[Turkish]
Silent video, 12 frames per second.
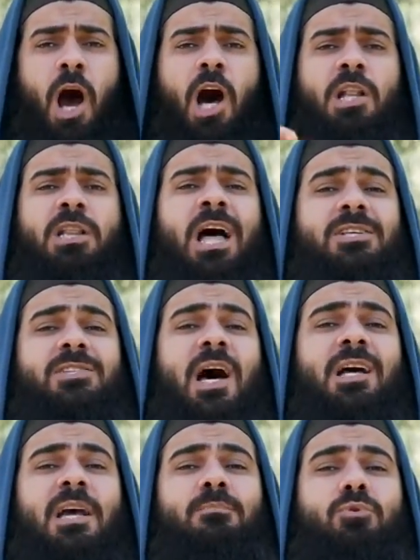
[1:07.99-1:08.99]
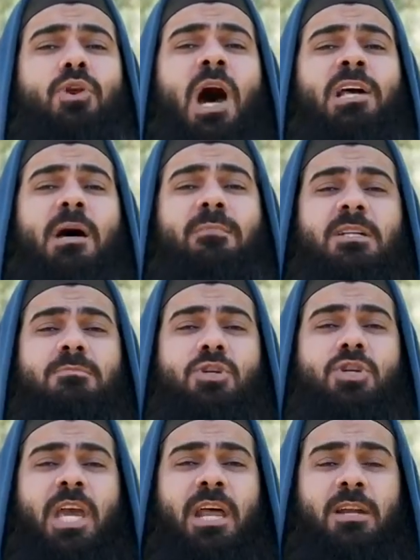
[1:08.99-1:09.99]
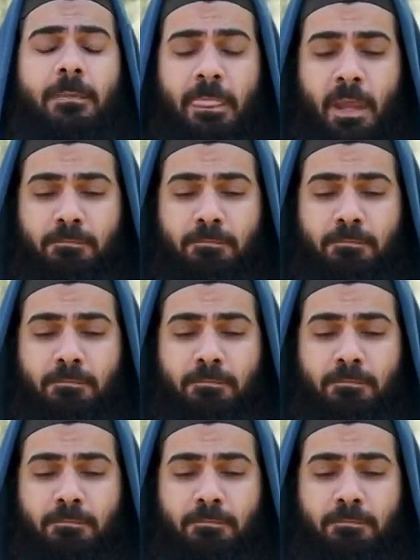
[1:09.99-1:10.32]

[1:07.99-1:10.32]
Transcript: Allah zaten bunu haram kılmışken